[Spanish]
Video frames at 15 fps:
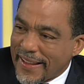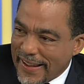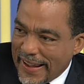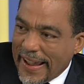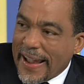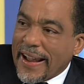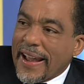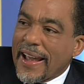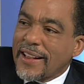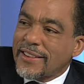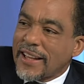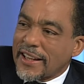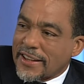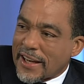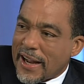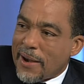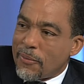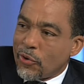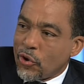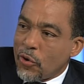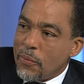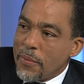en este
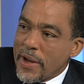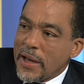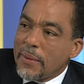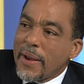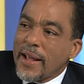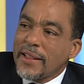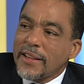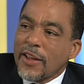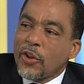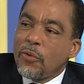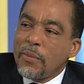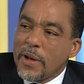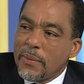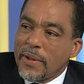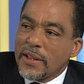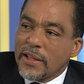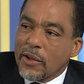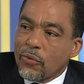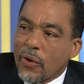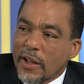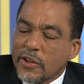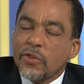tramo
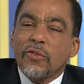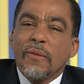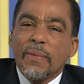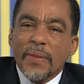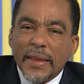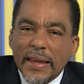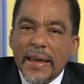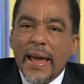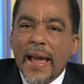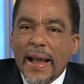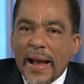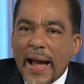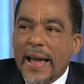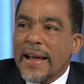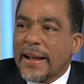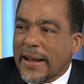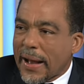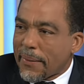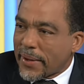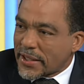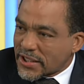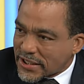2020-2024? ¿Quién ha
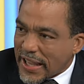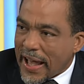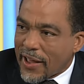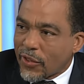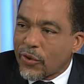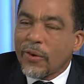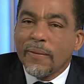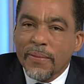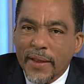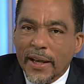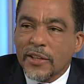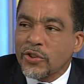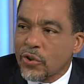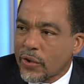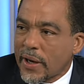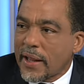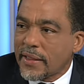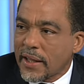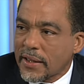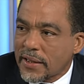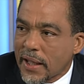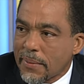encabezado esos
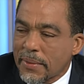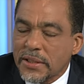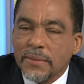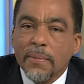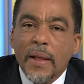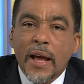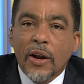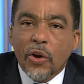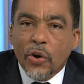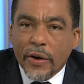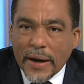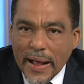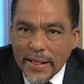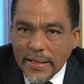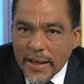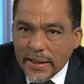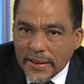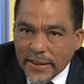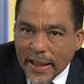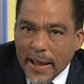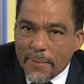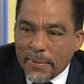grandes temas? Los
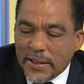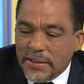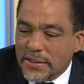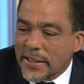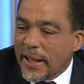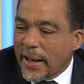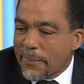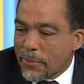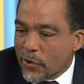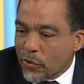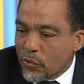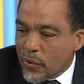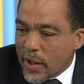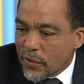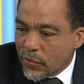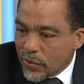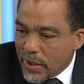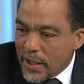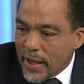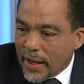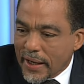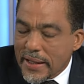grandes temas de la
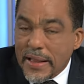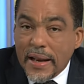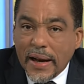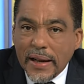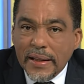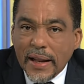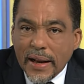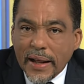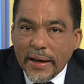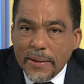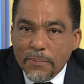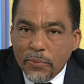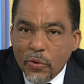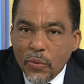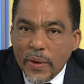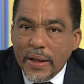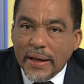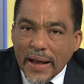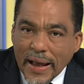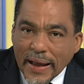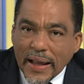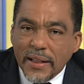Procuraduría General de la
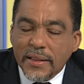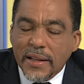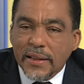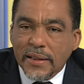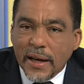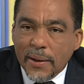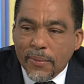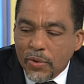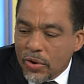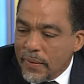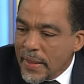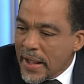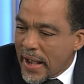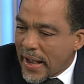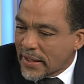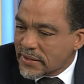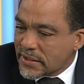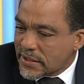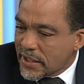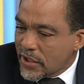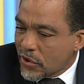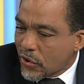República en este tramo han
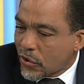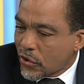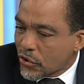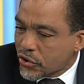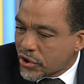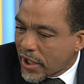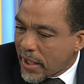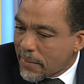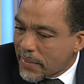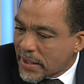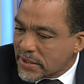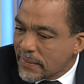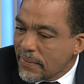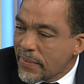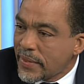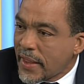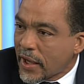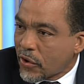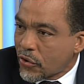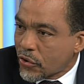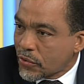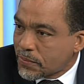sido los temas de
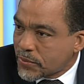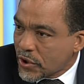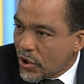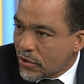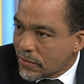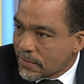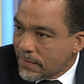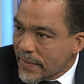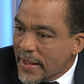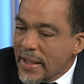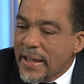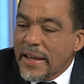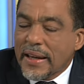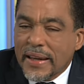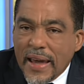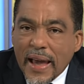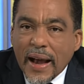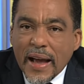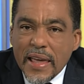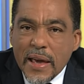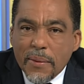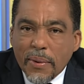corrupción ¿Y quién
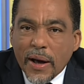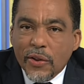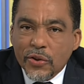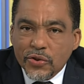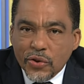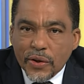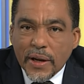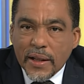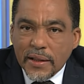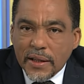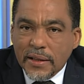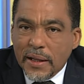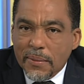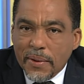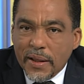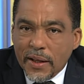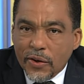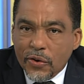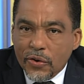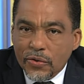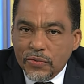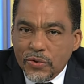ha llevado esos grandes temas de
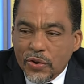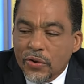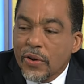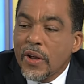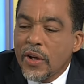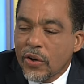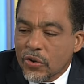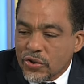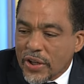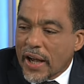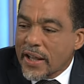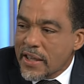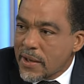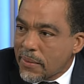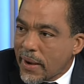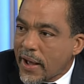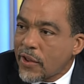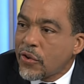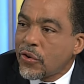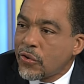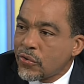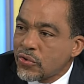corrupción? Los ha
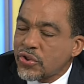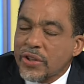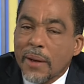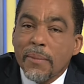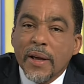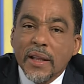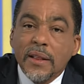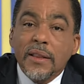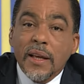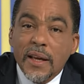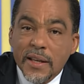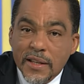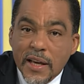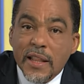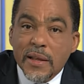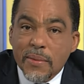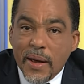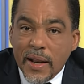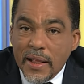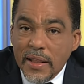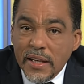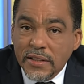llevado justamente Jenny
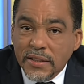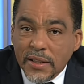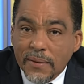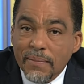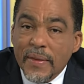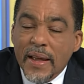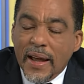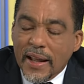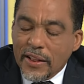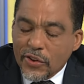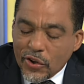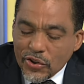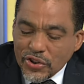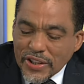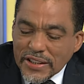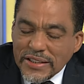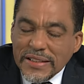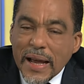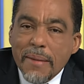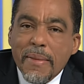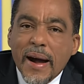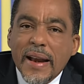Berenice. Entonces,
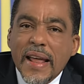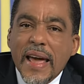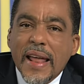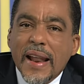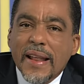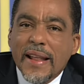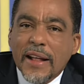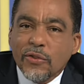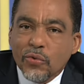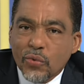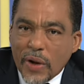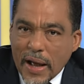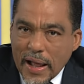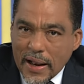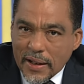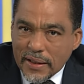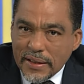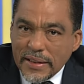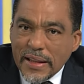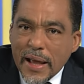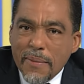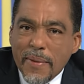de manera natural,
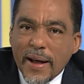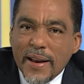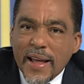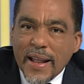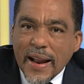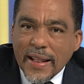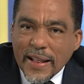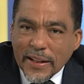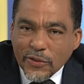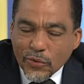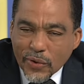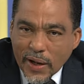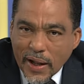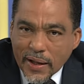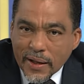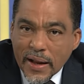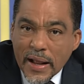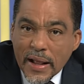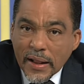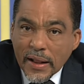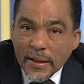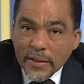de manera natural,
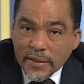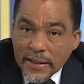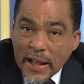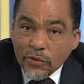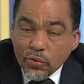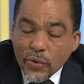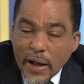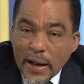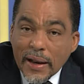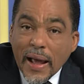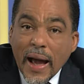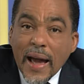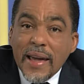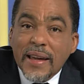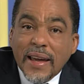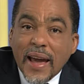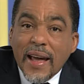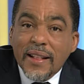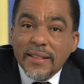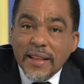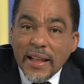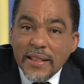natural hay que
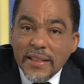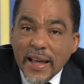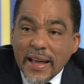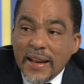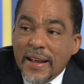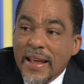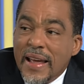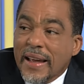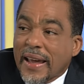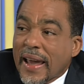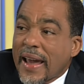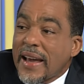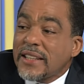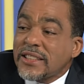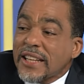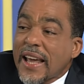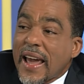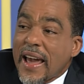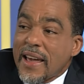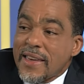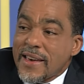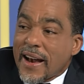entender que es
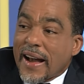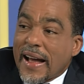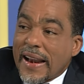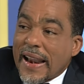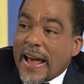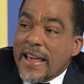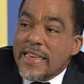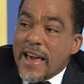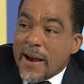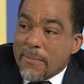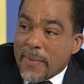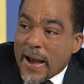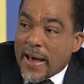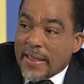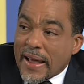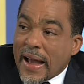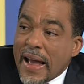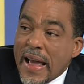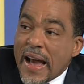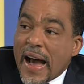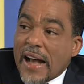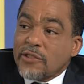ella la llamada
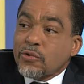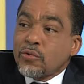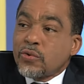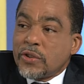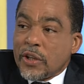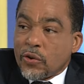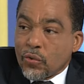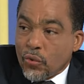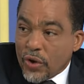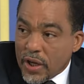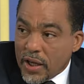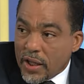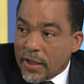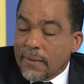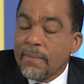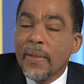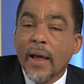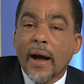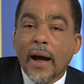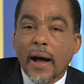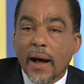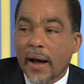a sustituir
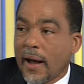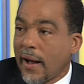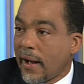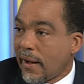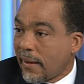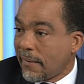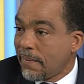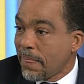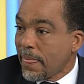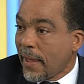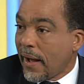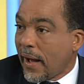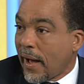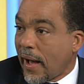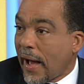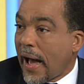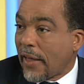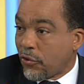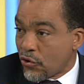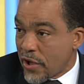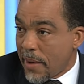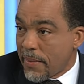a, doña